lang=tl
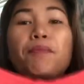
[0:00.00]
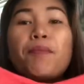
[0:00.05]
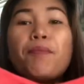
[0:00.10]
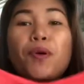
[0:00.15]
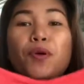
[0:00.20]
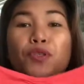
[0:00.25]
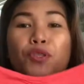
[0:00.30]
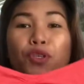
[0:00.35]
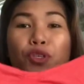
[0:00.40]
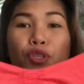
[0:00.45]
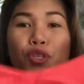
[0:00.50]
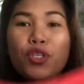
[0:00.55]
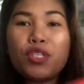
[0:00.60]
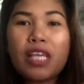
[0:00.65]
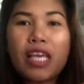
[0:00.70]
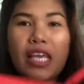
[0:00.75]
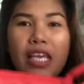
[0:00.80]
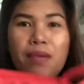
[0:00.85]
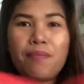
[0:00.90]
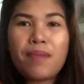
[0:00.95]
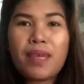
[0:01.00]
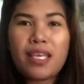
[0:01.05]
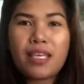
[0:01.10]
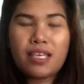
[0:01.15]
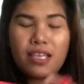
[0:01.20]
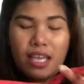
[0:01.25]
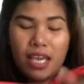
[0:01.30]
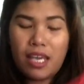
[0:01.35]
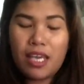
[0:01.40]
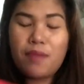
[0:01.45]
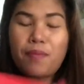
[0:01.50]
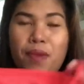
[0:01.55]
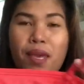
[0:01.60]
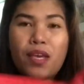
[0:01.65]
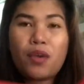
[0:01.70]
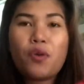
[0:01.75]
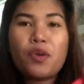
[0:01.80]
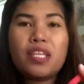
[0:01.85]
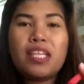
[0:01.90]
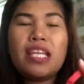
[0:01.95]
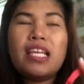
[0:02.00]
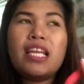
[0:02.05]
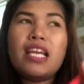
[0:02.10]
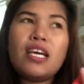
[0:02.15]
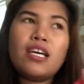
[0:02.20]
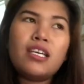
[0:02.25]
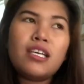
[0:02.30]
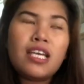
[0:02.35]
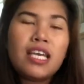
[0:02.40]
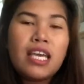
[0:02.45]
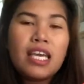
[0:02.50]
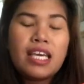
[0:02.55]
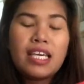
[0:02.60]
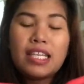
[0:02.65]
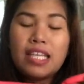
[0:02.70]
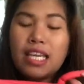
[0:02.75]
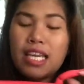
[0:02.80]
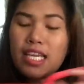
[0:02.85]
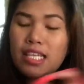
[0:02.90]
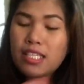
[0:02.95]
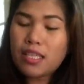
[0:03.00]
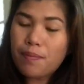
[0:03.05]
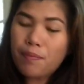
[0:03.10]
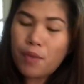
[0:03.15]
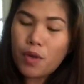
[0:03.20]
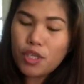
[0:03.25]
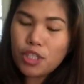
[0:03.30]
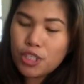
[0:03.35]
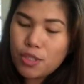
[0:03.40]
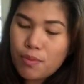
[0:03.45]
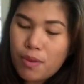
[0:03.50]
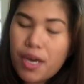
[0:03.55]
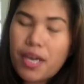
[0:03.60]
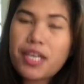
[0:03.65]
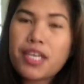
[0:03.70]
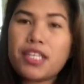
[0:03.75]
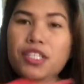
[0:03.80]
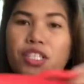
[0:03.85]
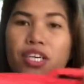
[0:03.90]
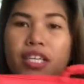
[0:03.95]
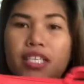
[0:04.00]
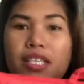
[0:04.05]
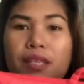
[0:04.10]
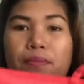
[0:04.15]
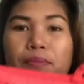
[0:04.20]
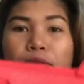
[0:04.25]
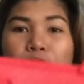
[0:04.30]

ipopost ko to sa eBay, eBay ko. Hindi lang, hindi lang sa Poshmark at saka sa